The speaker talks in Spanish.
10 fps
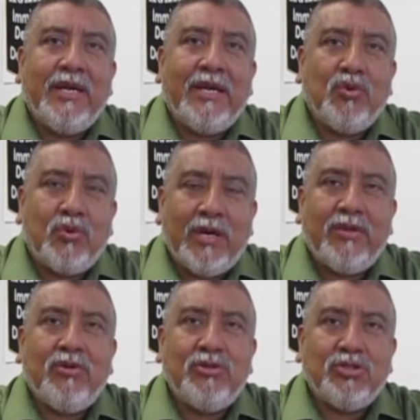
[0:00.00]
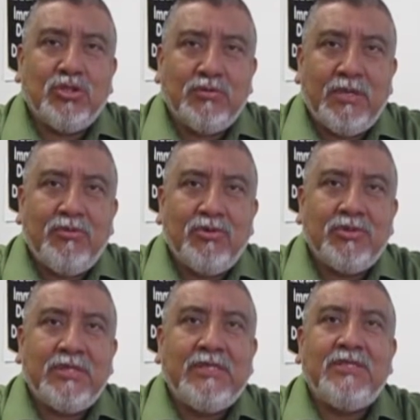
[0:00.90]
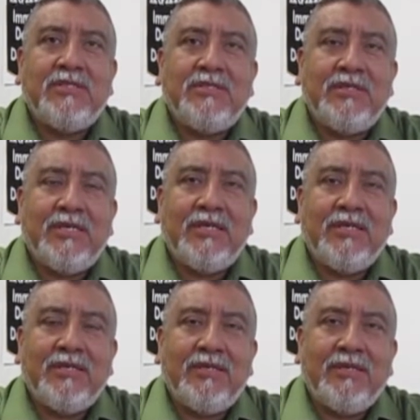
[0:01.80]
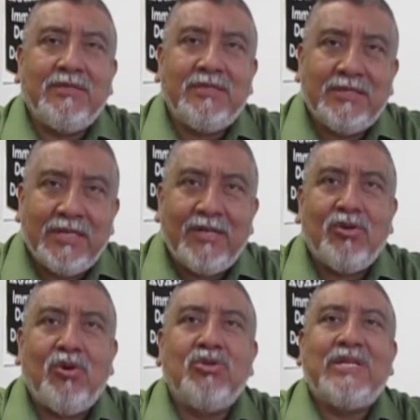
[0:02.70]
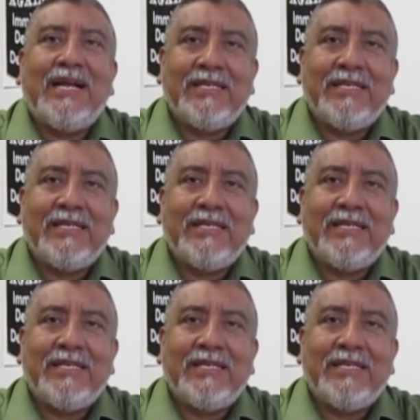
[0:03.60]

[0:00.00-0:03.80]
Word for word: educando a nuestros miembros e incitándolos a